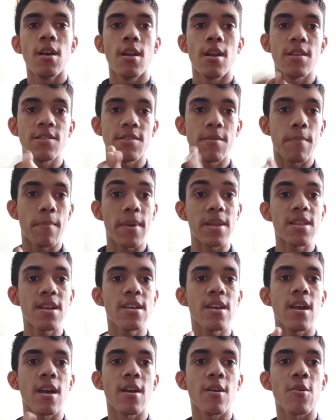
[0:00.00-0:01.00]
La champeta
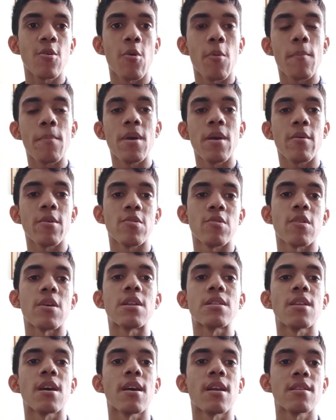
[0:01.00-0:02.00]
llega a Colombia cuando
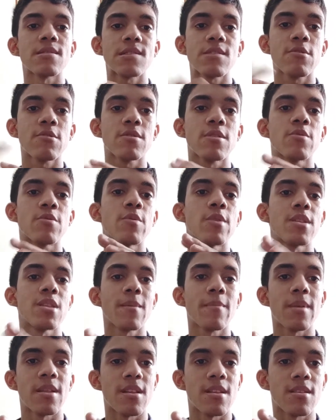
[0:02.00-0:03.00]
Cartagena se constituye
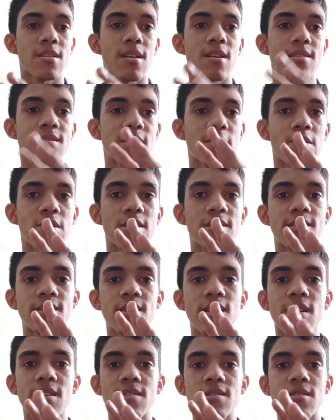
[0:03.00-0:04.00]
independiente en el siglo
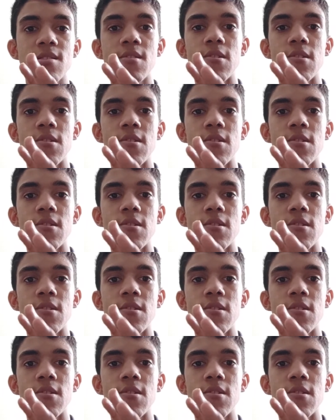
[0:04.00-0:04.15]
XVI